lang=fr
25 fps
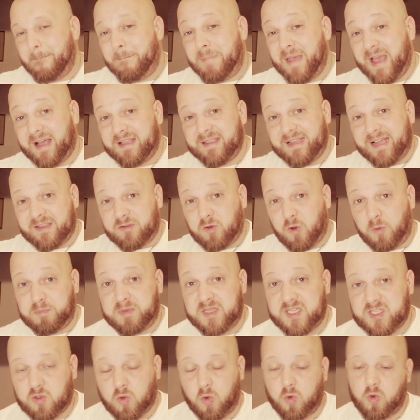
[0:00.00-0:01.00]
Bernat en
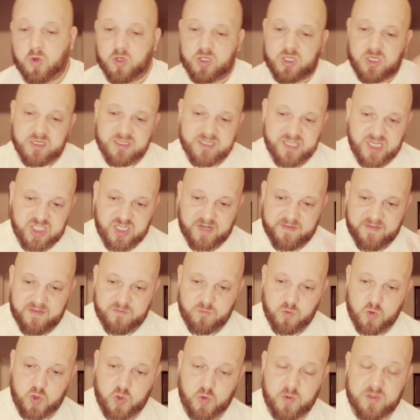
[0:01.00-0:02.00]
piston gauche, ça
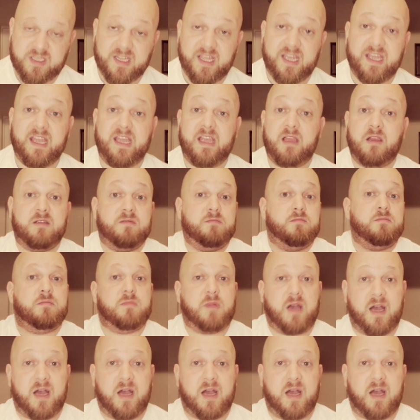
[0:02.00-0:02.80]
j'avais vu juste. Et